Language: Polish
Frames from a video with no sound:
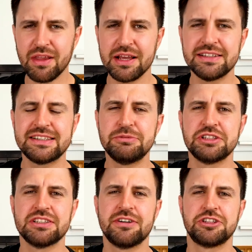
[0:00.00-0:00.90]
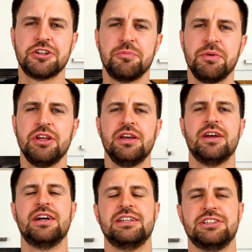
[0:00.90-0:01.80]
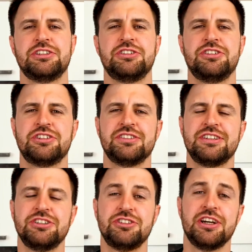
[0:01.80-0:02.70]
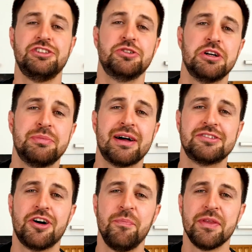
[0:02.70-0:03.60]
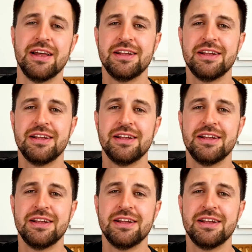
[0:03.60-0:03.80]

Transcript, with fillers: Jestem ciekaw Waszych opinii. Cieszę się, że jesteście i dziękuję bardzo.